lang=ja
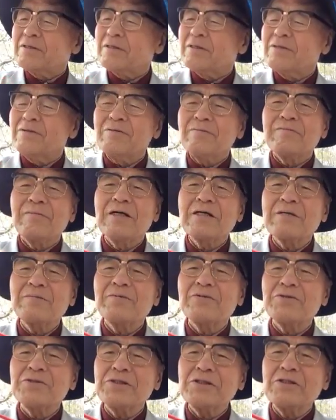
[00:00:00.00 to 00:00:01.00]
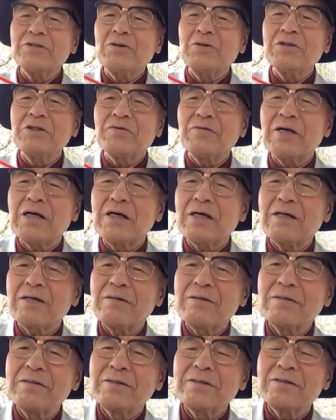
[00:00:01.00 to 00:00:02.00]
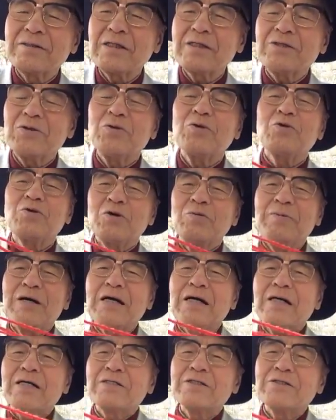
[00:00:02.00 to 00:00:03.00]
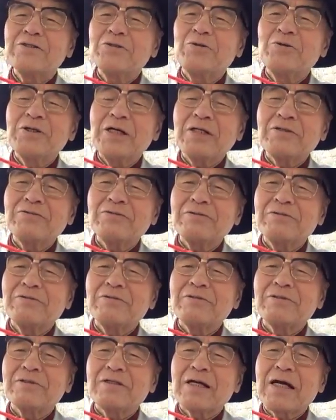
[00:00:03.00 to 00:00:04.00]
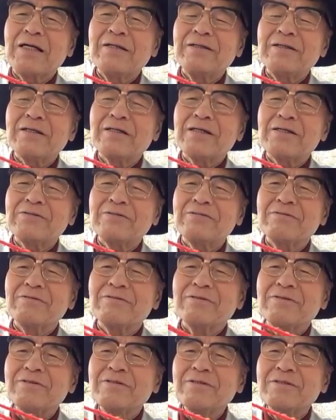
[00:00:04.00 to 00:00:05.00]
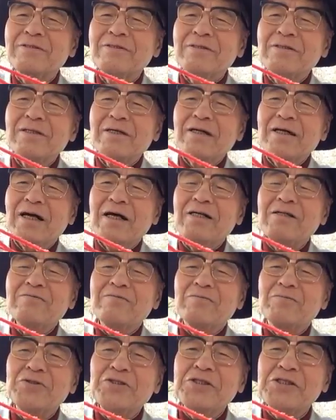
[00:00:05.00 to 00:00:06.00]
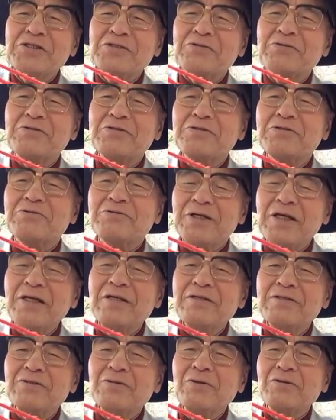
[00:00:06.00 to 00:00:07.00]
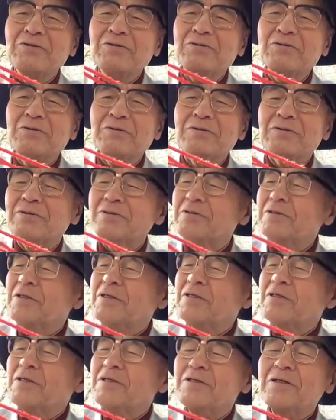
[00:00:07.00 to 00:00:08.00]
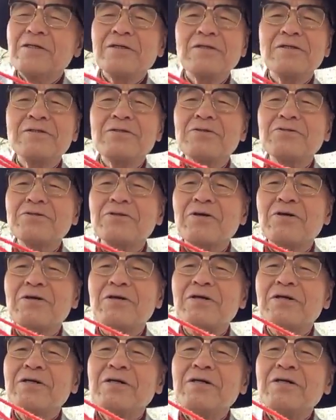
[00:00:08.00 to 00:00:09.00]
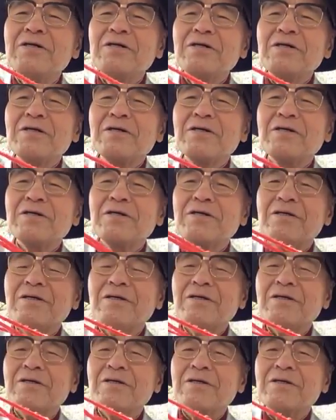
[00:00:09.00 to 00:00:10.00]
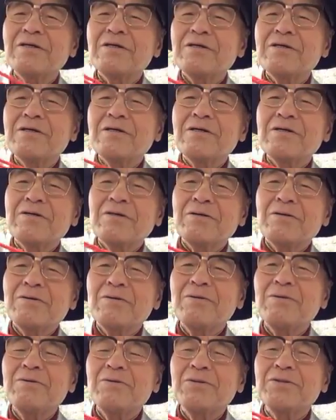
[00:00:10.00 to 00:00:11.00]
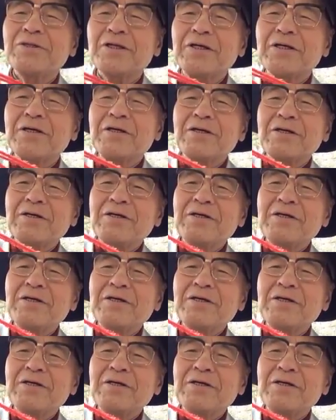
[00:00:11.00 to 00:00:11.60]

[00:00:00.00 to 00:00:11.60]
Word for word: あの巻き戻しにおいては先ほどのまあ省略する簡略化するあるいは無視するいうねそういう一つの、えー、方法で、